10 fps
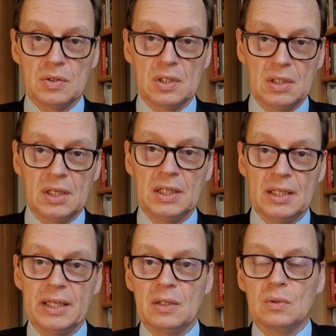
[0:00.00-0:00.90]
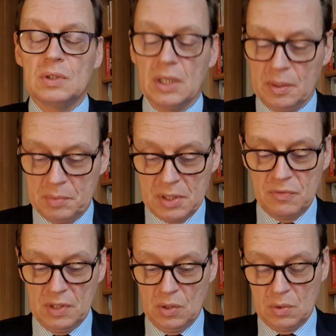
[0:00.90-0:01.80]
Sie in den Link unterhalb
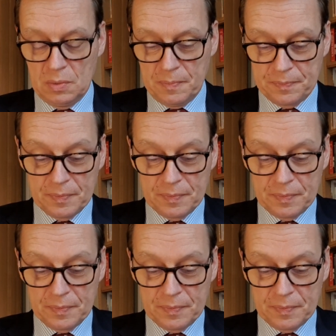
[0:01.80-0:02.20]
des Videos.